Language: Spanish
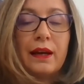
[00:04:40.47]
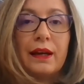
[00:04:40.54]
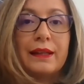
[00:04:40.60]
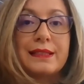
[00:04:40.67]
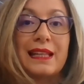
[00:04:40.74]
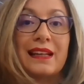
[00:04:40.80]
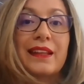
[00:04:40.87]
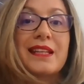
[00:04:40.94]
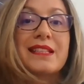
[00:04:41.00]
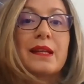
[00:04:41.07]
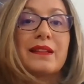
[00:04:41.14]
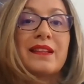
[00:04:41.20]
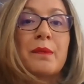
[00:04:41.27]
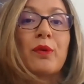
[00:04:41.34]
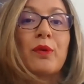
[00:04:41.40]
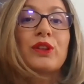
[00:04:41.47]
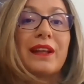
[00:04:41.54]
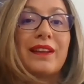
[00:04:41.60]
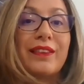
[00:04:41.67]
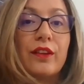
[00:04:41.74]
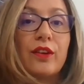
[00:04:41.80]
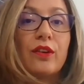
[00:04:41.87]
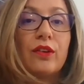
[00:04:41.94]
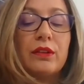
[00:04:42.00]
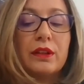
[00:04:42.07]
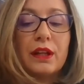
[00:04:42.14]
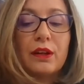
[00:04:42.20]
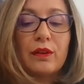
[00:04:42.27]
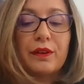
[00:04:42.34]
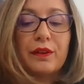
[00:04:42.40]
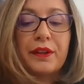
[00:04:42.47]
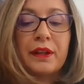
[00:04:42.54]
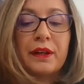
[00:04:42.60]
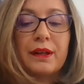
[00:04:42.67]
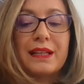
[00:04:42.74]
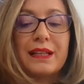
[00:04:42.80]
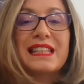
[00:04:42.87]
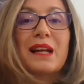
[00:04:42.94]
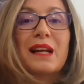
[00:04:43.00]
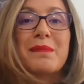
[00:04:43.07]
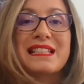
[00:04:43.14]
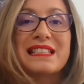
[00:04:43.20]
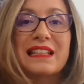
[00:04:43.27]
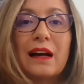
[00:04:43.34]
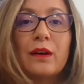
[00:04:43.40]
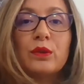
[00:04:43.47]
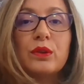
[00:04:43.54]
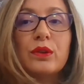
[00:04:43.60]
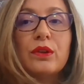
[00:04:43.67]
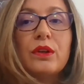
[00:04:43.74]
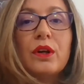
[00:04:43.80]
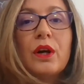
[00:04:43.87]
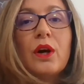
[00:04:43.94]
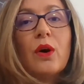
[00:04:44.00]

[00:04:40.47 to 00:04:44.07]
estrategias de protección, quiero decir, estar más cauto